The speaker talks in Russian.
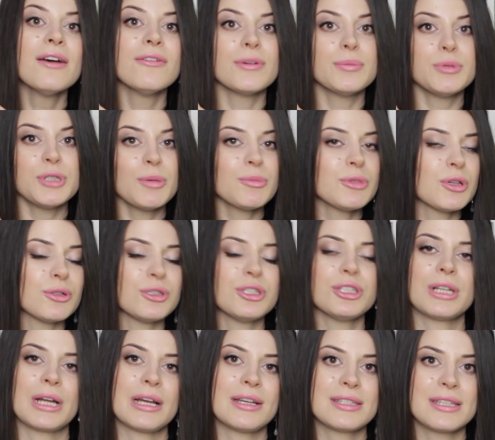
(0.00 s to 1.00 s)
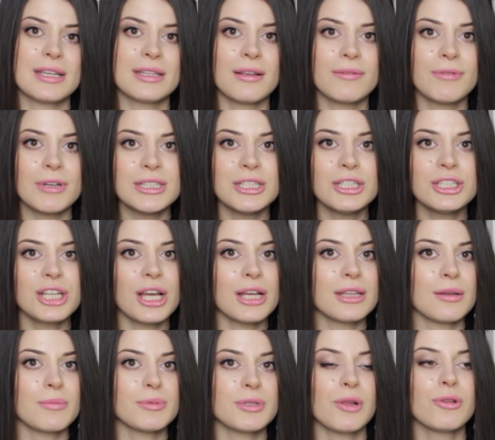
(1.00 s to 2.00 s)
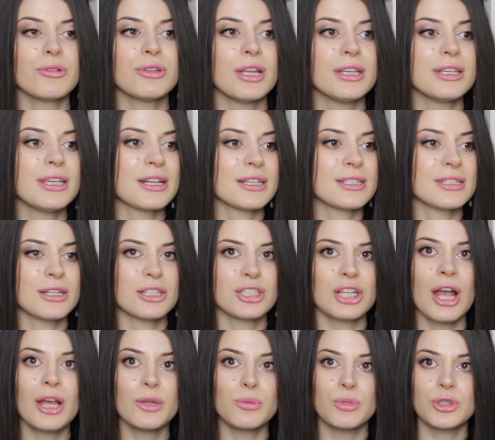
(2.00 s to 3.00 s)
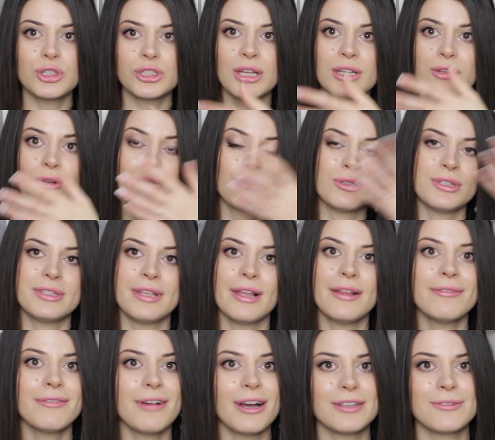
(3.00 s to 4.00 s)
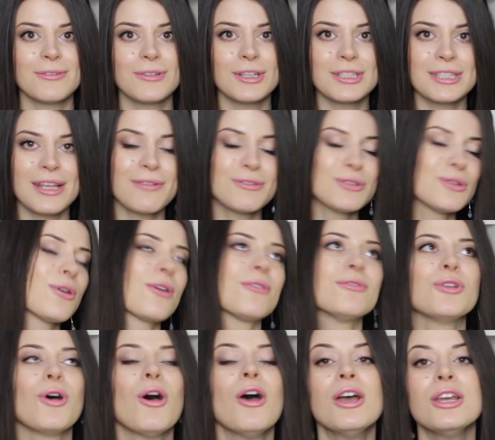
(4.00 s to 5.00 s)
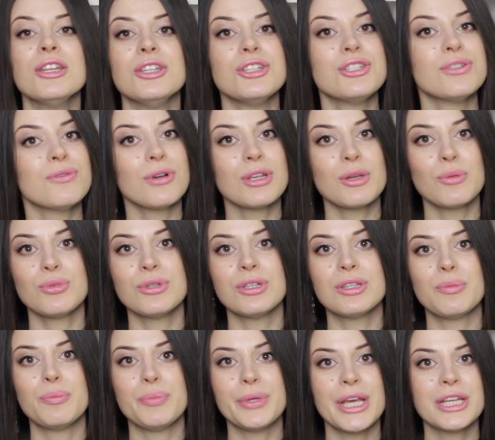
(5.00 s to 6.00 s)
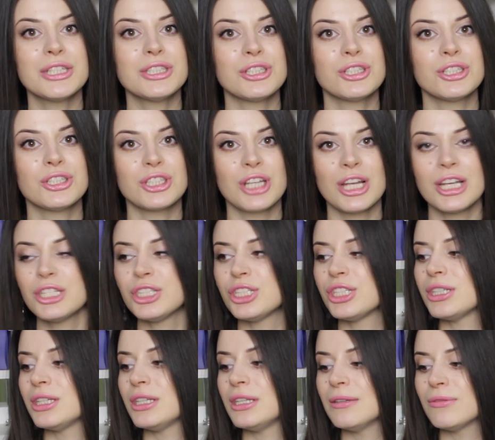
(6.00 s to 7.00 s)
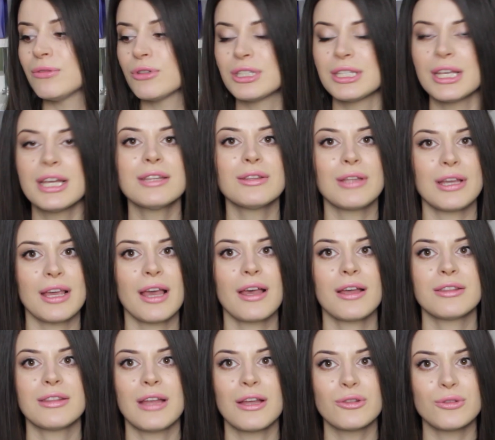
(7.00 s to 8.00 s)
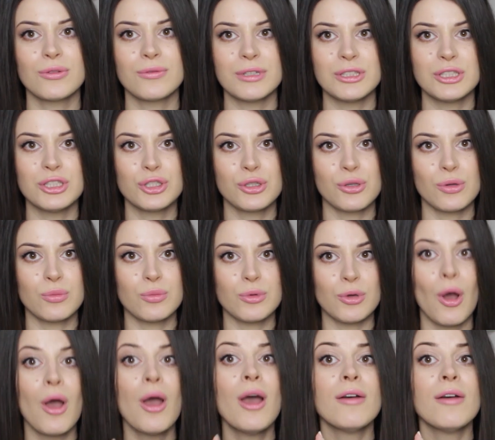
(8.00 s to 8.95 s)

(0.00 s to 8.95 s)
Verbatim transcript: Вообще мне очень нравится эта водичка, она абсолютно не раздражает, можно ее хоть заливать в глаза, все равно ничего не будет печь, сжечь, и вот за это я данную водичку люблю.